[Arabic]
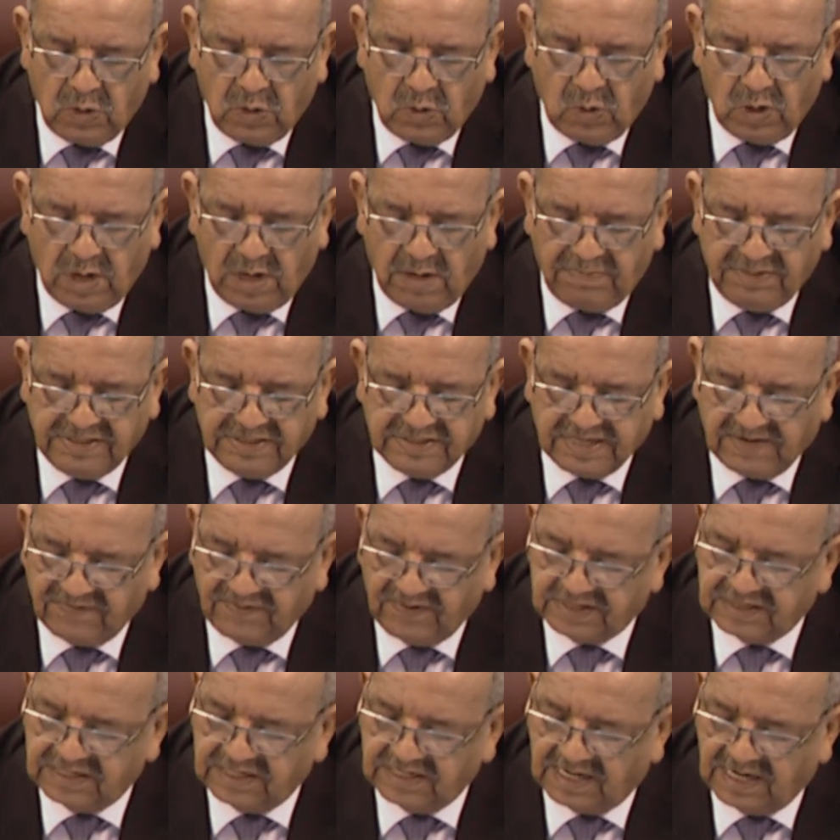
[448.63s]

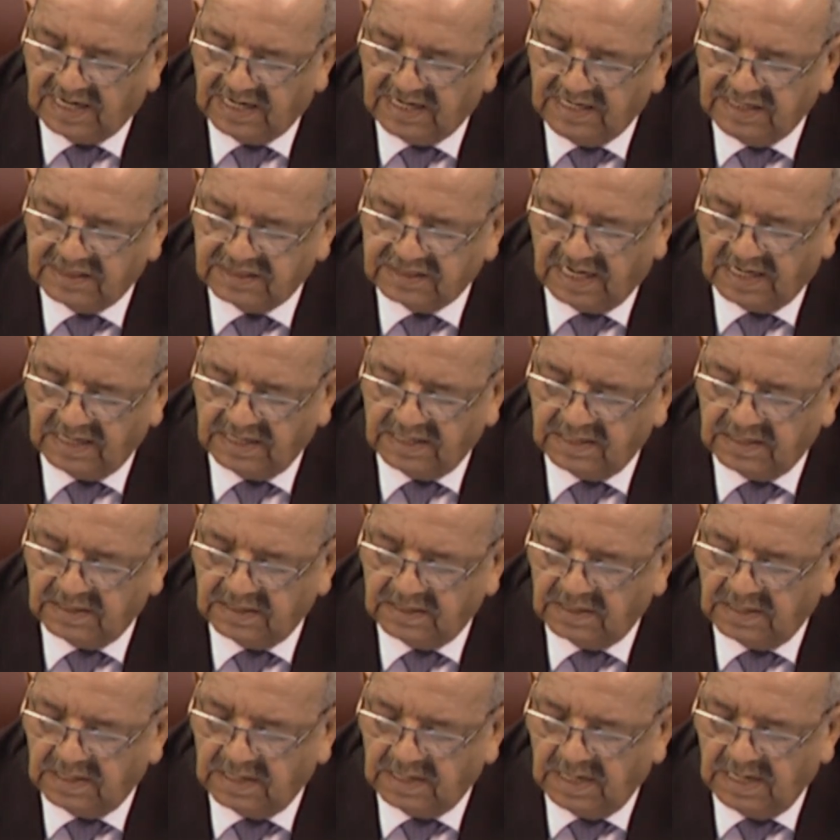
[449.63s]
وبصفتي رئيسا
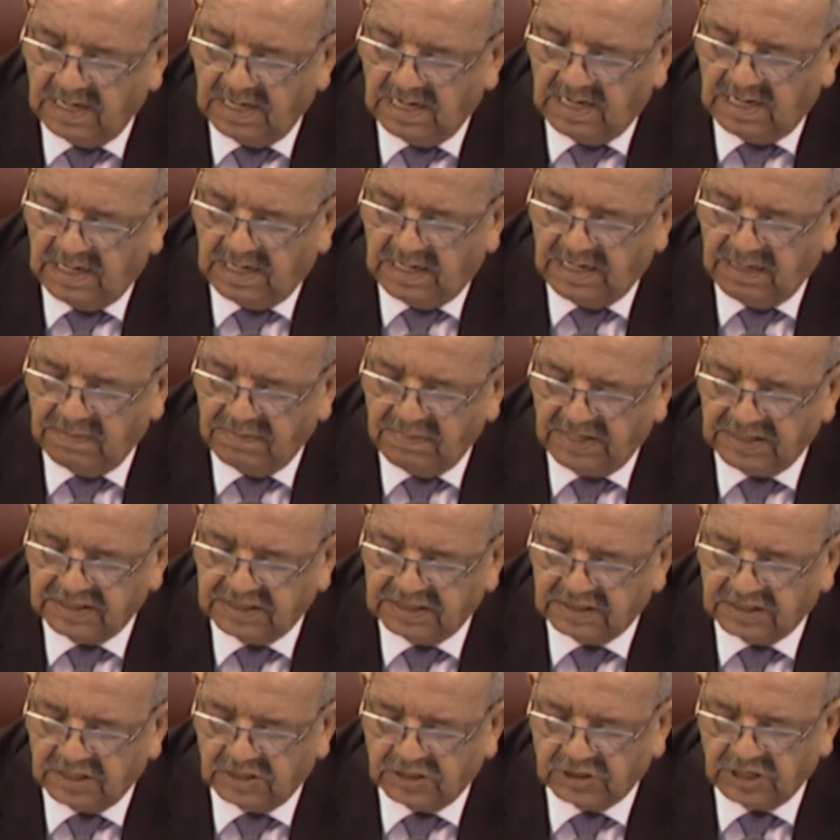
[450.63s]

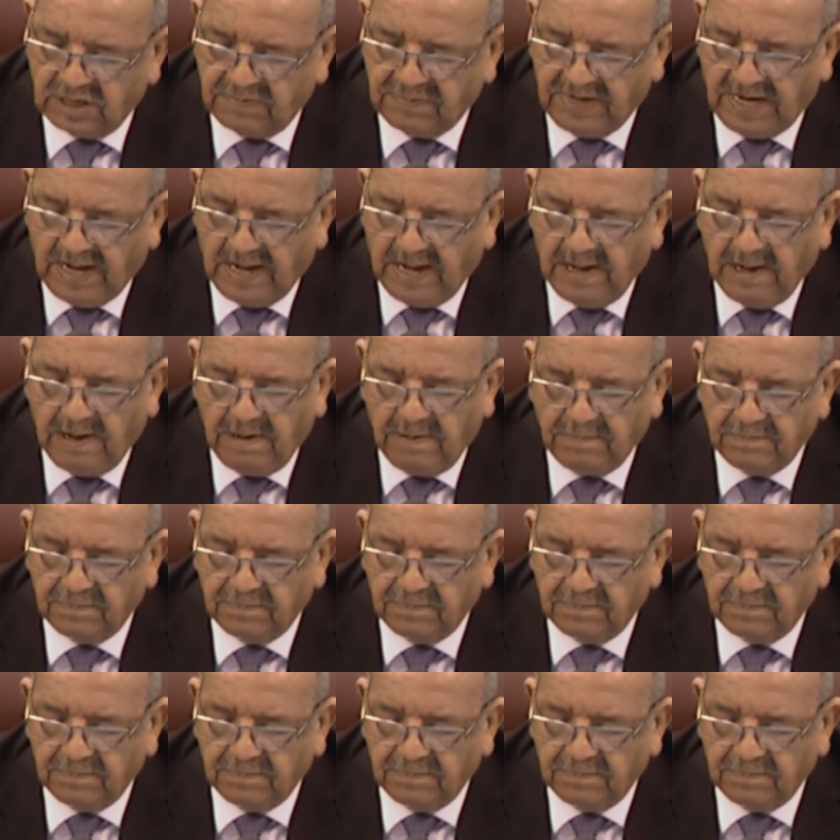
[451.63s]
لمجلس الجامعة